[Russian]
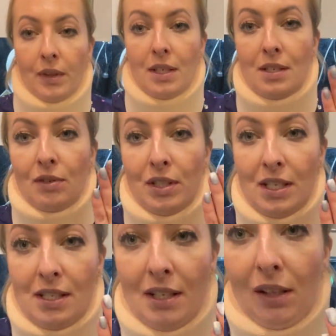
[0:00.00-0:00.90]
И
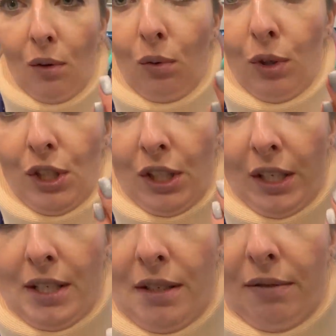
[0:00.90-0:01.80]
сегодня сделала очень
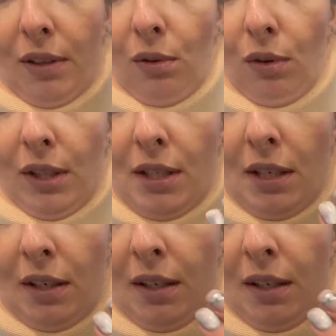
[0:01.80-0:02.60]
красивые ногти.